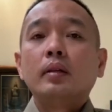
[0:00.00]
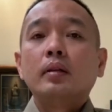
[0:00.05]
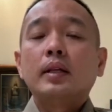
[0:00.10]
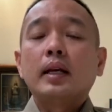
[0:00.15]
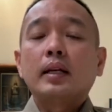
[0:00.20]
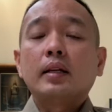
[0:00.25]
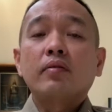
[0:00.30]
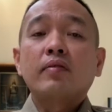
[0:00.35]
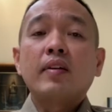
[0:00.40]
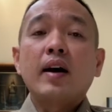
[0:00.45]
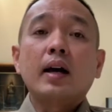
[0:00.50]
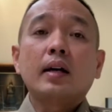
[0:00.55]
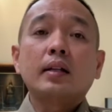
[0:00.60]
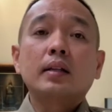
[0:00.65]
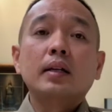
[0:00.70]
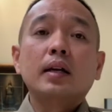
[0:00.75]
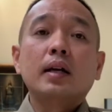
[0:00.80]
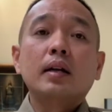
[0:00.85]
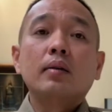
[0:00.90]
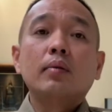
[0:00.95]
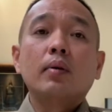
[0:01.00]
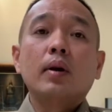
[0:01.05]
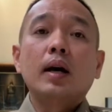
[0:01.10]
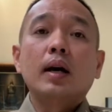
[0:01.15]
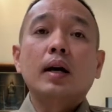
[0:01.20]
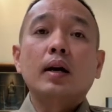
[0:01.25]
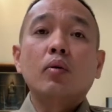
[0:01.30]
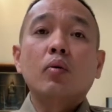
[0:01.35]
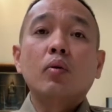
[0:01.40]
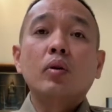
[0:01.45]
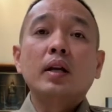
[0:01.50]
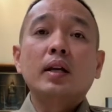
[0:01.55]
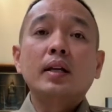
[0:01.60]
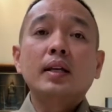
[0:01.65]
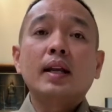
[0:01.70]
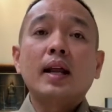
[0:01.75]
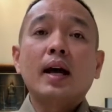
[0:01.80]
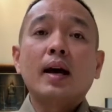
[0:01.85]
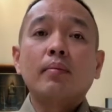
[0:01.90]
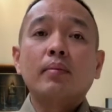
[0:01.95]
อยากจะฝากเตือนว่าคนที่คิด
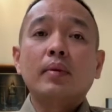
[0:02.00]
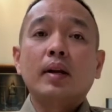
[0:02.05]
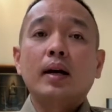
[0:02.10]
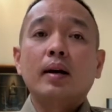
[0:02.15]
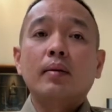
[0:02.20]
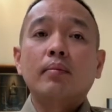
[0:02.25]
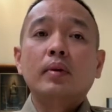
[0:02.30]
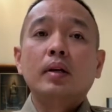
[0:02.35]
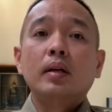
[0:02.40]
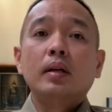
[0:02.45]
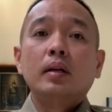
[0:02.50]
จะทำนะครับ